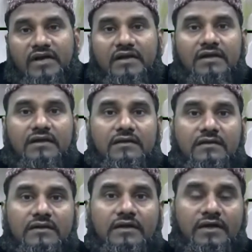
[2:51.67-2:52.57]
ఇవన్నీ
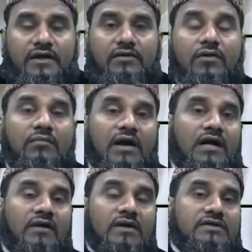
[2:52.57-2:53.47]
ఏదో
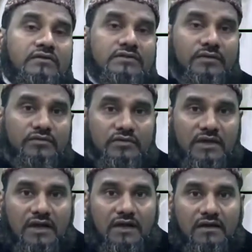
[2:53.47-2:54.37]
మాట వరుసకు
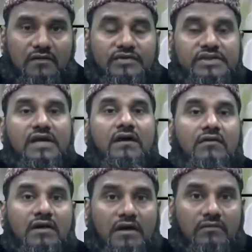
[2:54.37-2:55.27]
చెబుతున్న
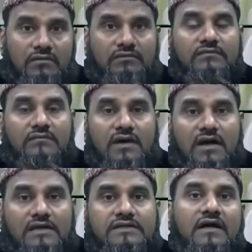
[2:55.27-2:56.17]
విషయాలు కావు
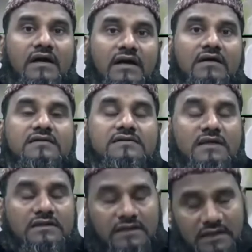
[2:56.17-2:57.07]
అక్షర
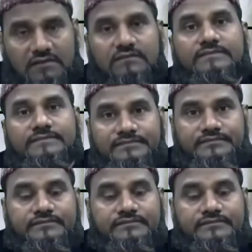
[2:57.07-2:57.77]
సత్యాలు